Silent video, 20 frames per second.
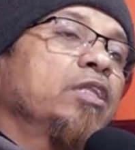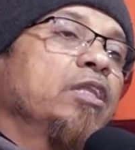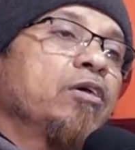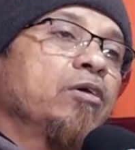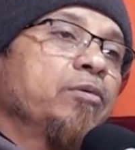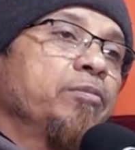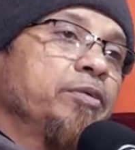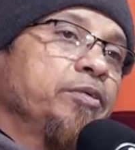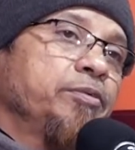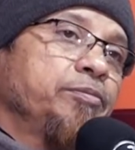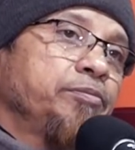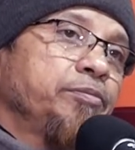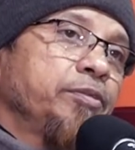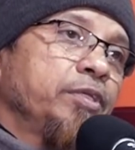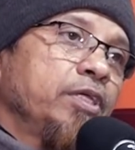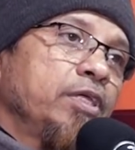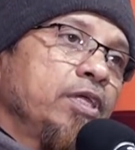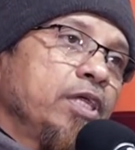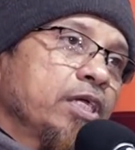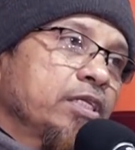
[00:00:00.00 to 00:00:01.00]
দিলে হবে
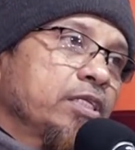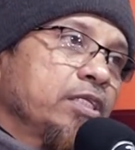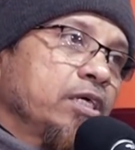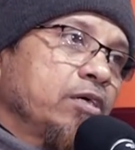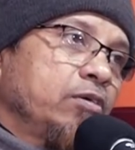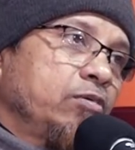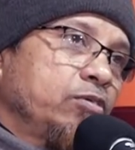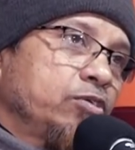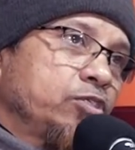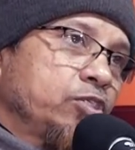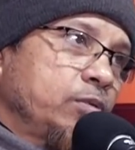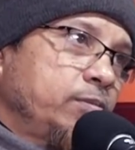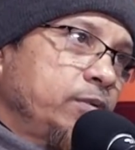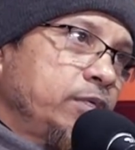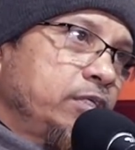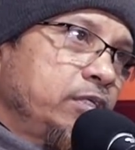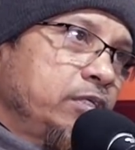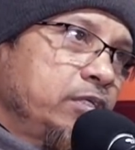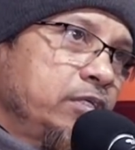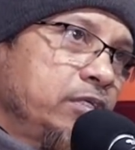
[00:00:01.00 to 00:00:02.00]
একটা গরুর
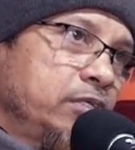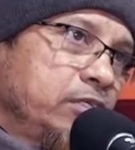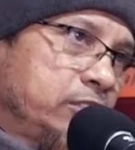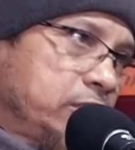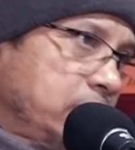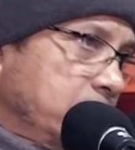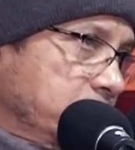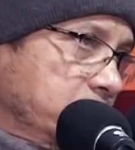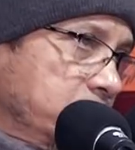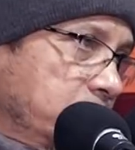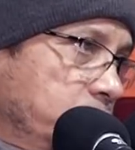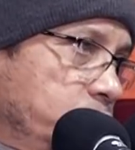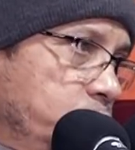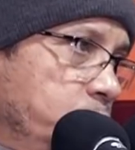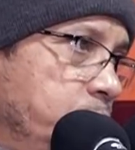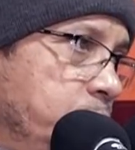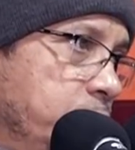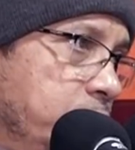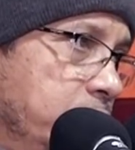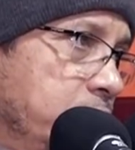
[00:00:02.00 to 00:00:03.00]
সমান সাতটা
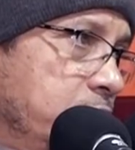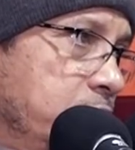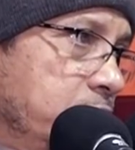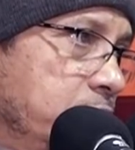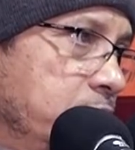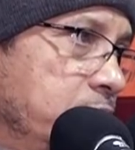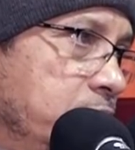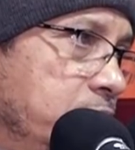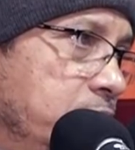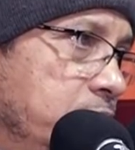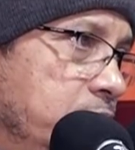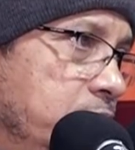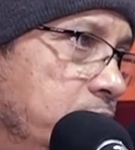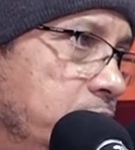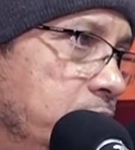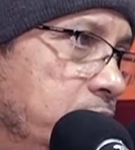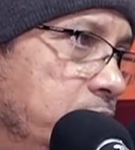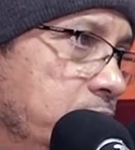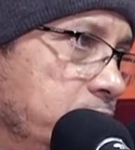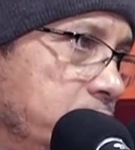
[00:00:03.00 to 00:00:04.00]
দুম্বা
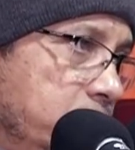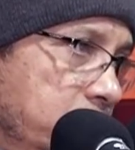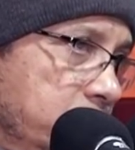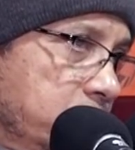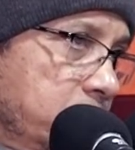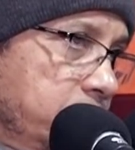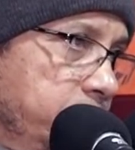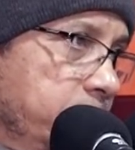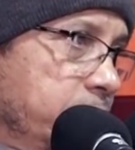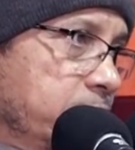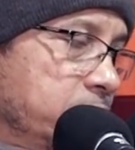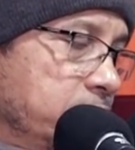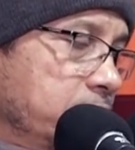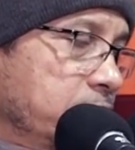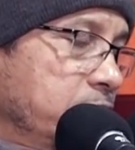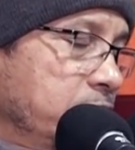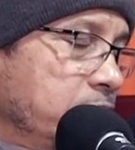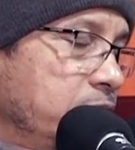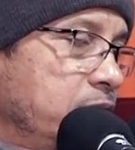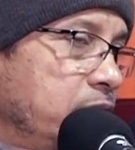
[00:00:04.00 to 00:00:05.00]
সাতটা ভেড়া
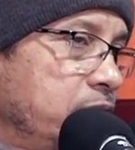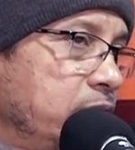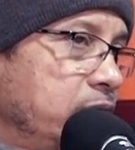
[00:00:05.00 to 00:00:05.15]
ছাগল